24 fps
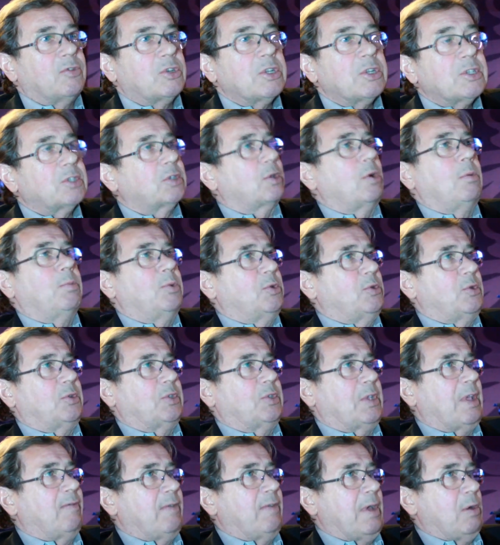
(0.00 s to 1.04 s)
wszystko
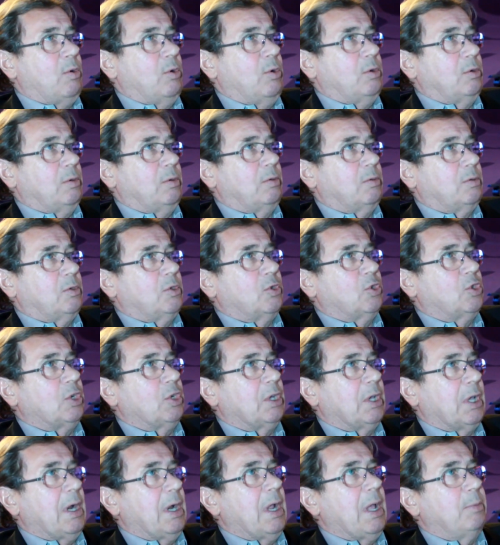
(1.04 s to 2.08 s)
pozostawało, co
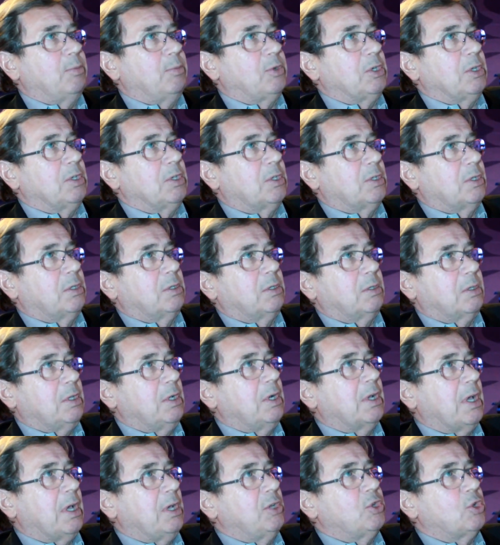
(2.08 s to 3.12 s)
się gra przez
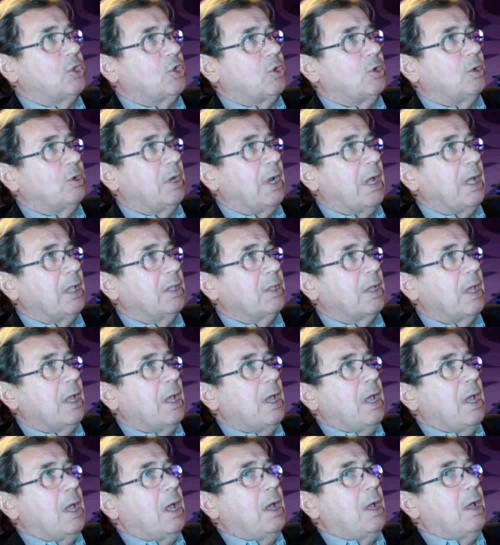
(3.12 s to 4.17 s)
kilkadziesiąt lat,
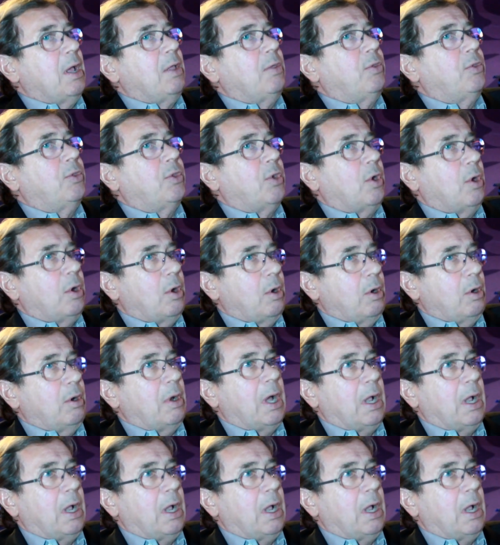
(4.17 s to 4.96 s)
to